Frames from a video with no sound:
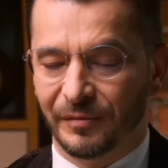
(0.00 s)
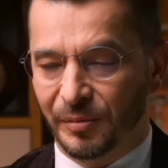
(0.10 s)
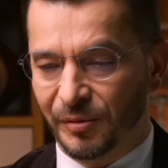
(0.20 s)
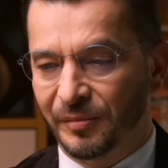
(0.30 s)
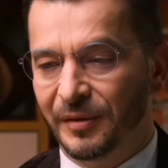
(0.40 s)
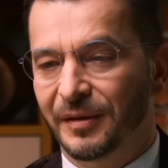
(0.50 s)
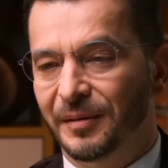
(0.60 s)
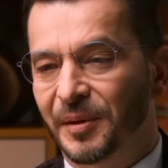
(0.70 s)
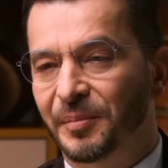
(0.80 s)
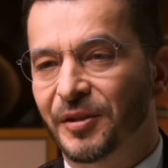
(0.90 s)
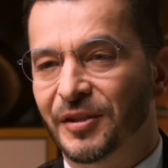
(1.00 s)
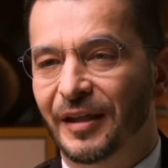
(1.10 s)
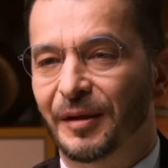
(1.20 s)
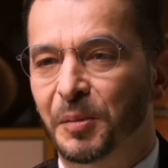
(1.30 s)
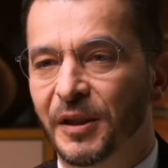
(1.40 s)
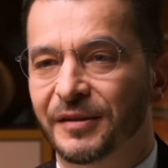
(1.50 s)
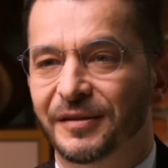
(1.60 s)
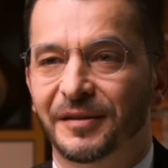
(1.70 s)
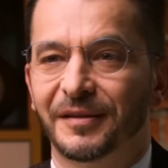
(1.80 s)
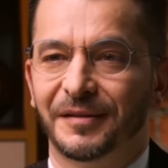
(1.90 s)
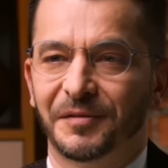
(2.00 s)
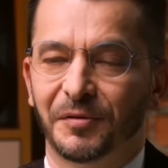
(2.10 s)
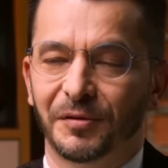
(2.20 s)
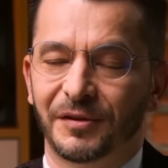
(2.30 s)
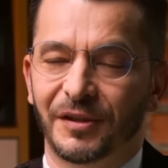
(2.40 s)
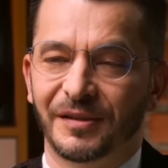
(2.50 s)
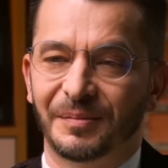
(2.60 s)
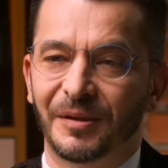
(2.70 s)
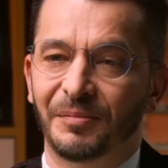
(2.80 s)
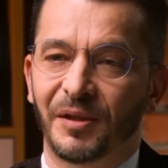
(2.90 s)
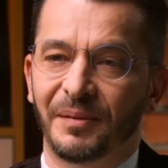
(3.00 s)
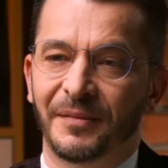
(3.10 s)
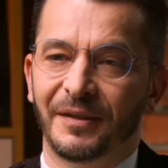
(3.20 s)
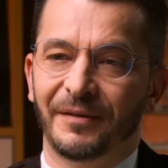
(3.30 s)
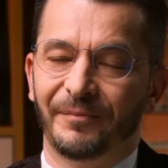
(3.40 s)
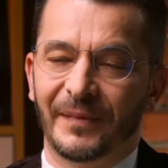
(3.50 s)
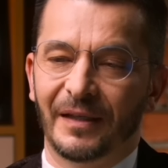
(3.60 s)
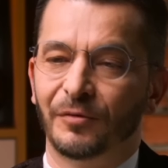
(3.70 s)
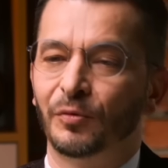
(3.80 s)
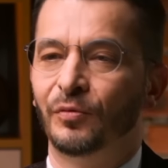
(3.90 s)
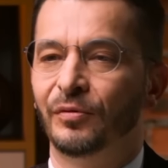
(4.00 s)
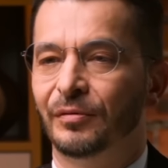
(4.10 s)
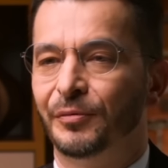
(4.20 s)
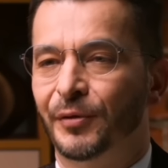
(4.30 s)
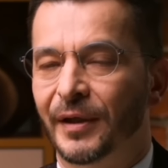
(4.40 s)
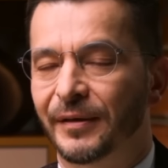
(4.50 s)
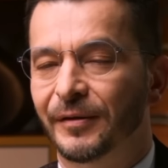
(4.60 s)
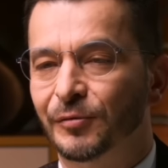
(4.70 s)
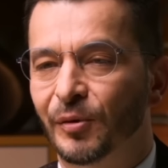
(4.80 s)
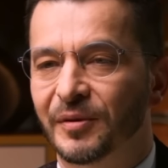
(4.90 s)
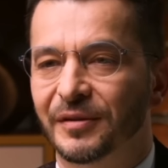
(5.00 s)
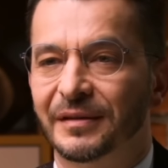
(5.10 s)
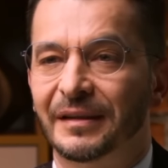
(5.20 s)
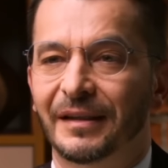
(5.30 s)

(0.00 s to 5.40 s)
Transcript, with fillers: в общем, предпочитали бриться, вот сейчас мы имеем другую культуральную особенность,